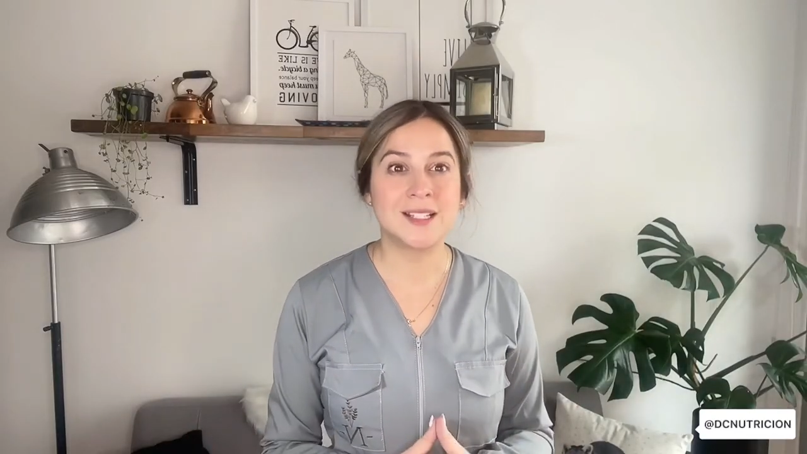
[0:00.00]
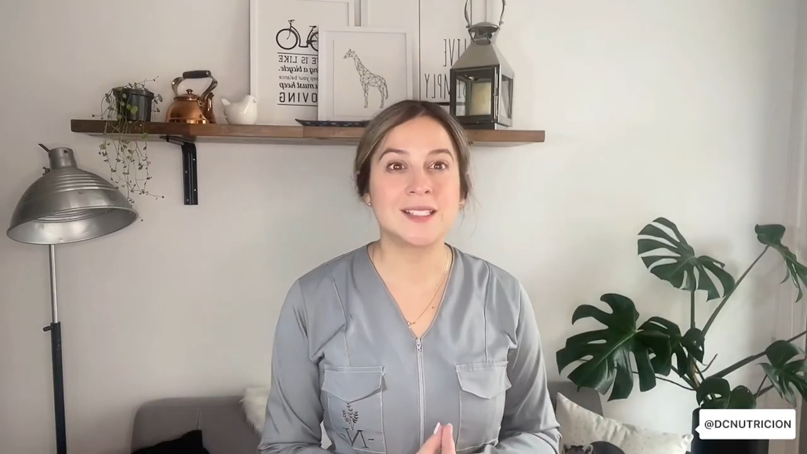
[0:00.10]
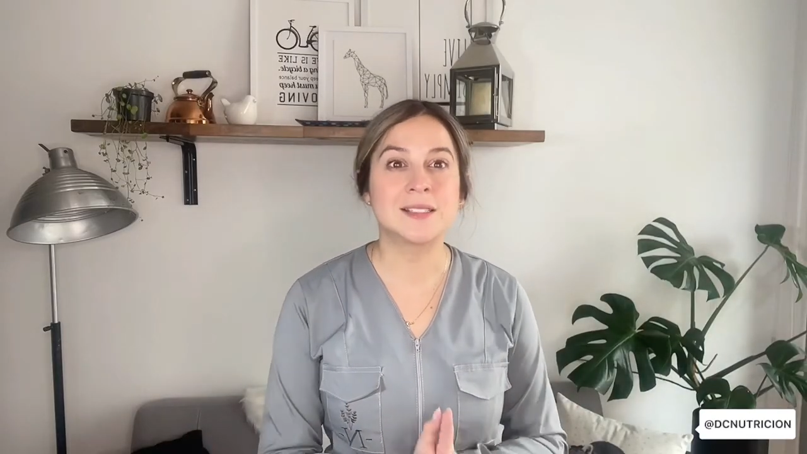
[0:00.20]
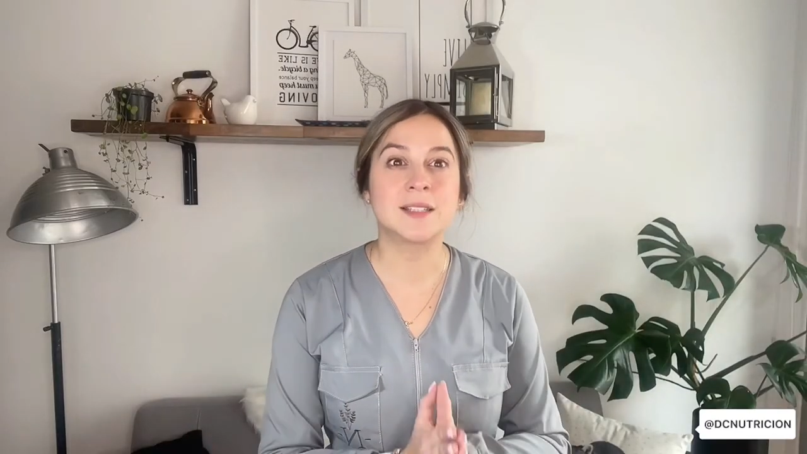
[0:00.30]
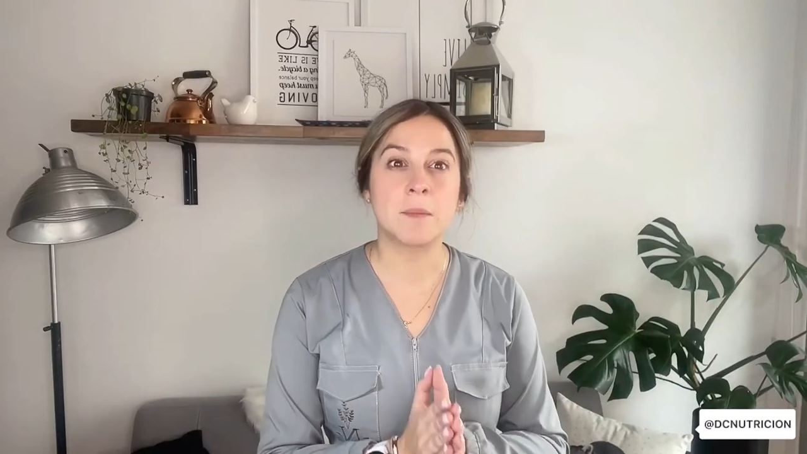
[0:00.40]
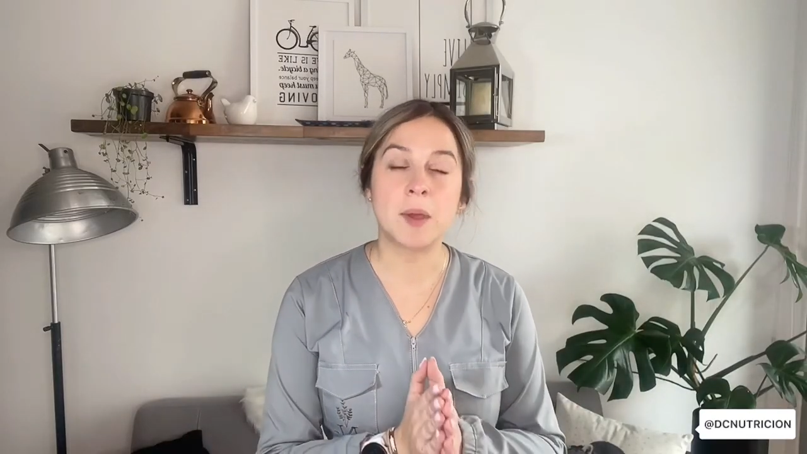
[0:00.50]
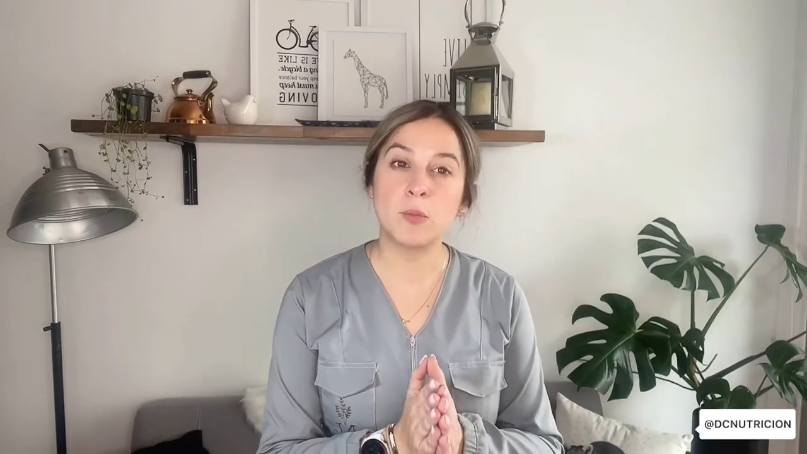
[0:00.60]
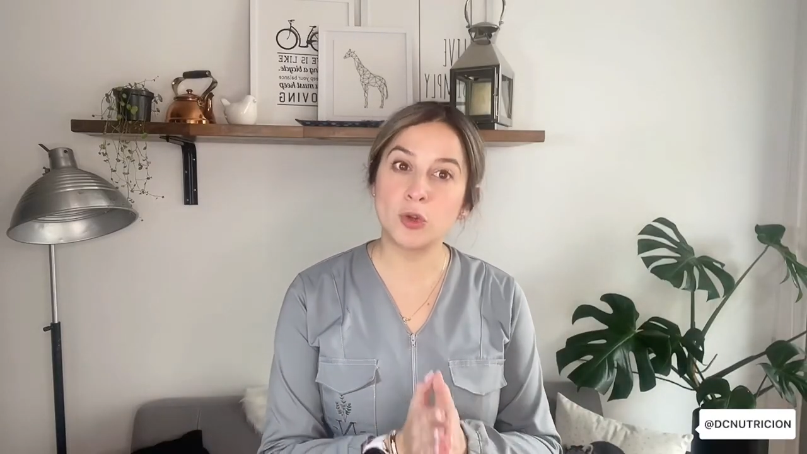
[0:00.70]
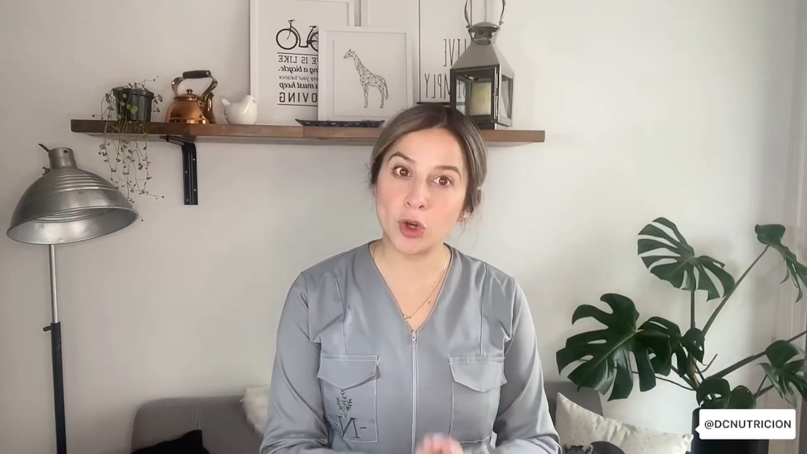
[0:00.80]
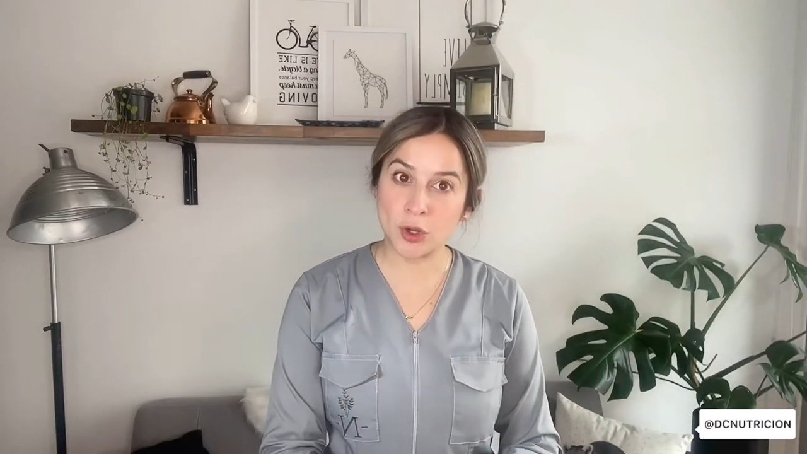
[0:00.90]
sistema
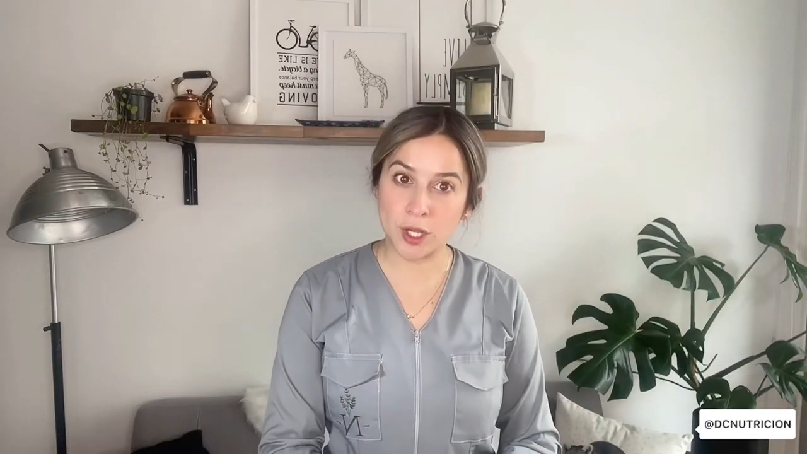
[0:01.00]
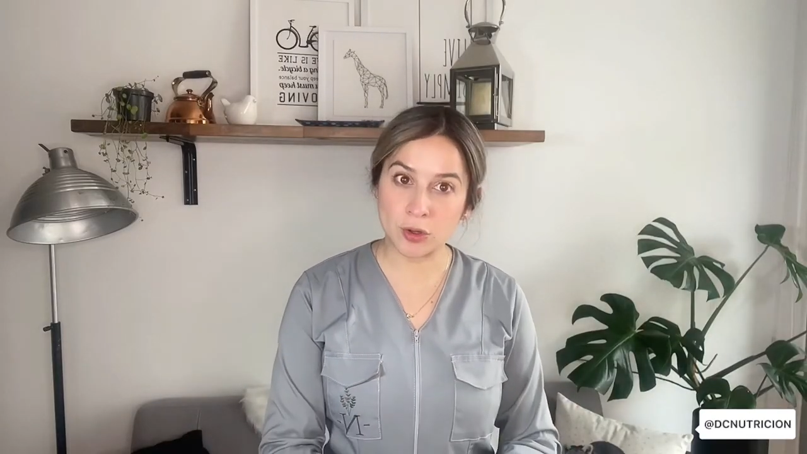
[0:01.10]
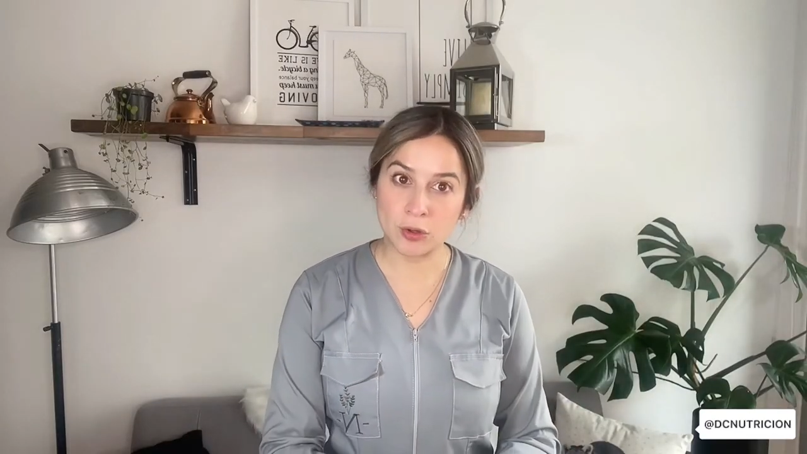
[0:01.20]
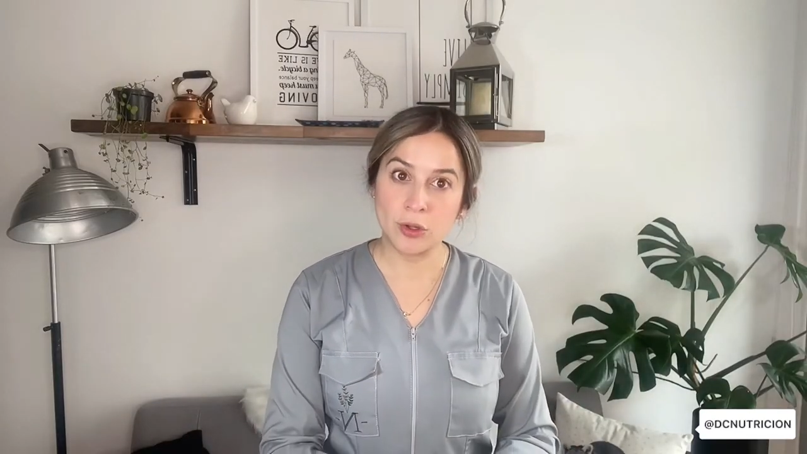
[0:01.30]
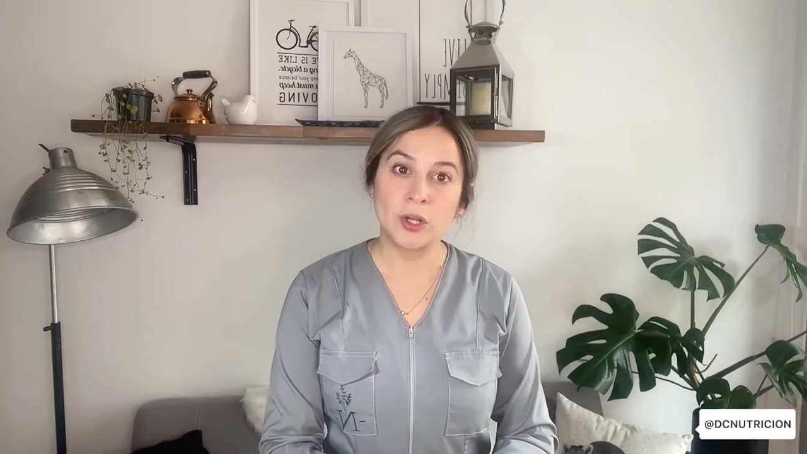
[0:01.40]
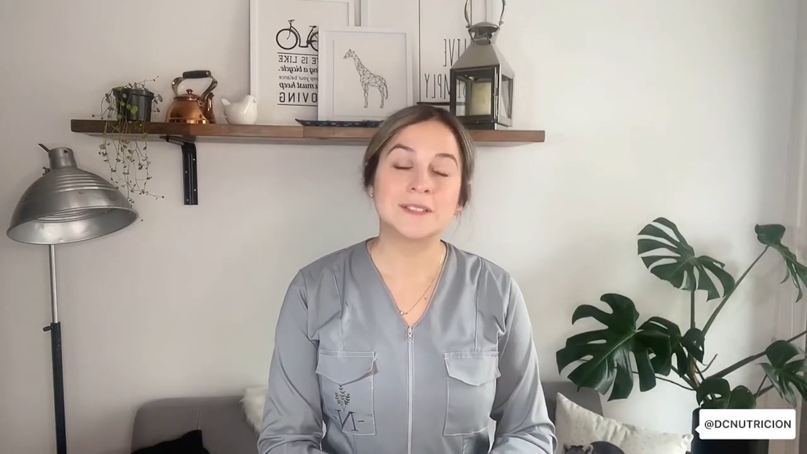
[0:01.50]
inmunológico